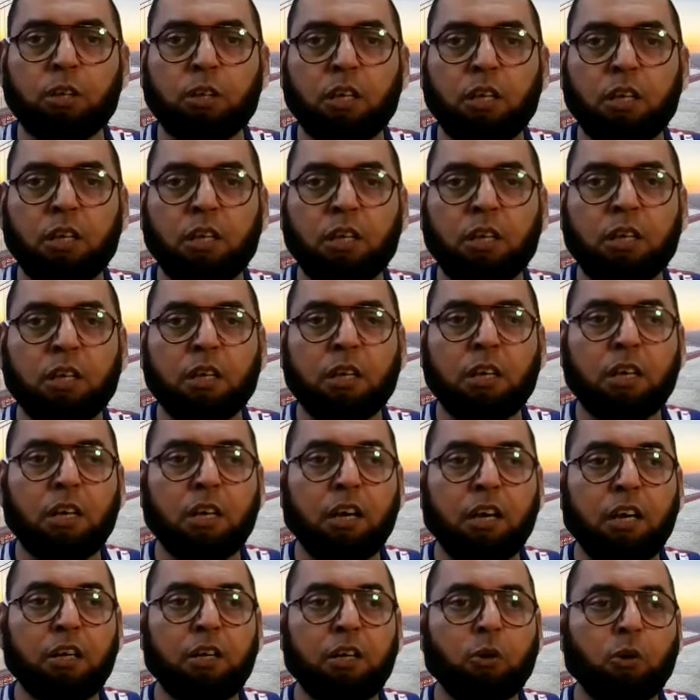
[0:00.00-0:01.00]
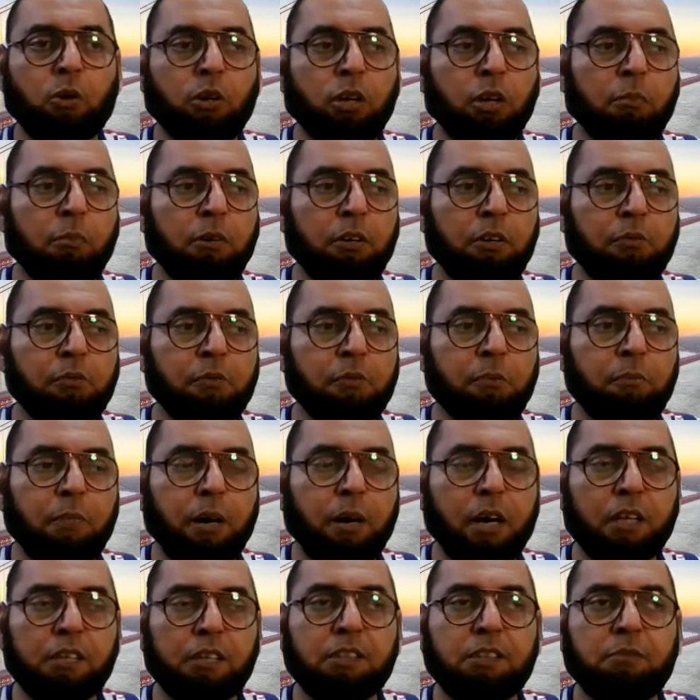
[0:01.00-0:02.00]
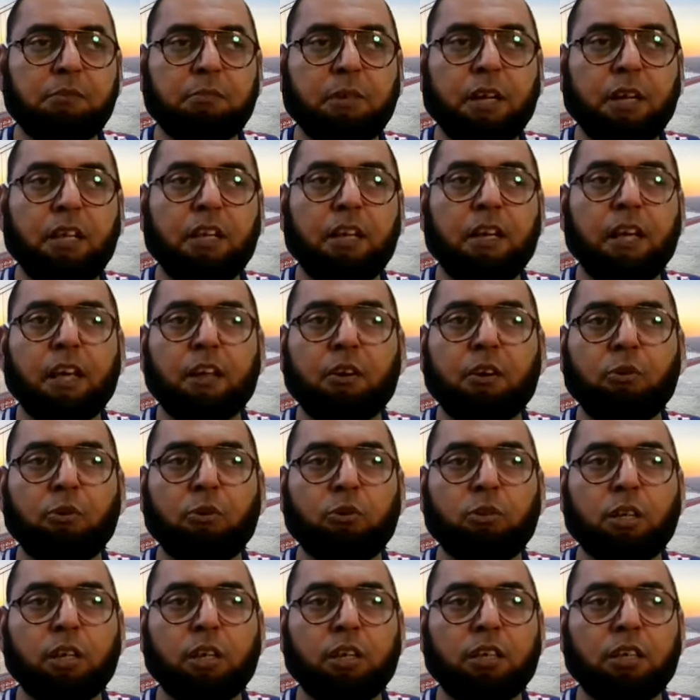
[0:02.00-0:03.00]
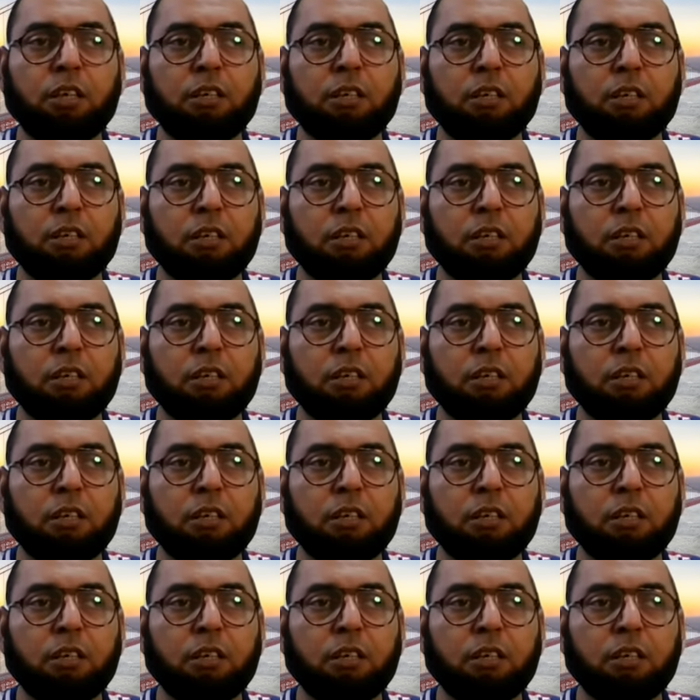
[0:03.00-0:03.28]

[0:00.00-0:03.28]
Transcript: होते हैं इन टूर्नामेंट्स में मार्जिन बड़े नैरो होते हैं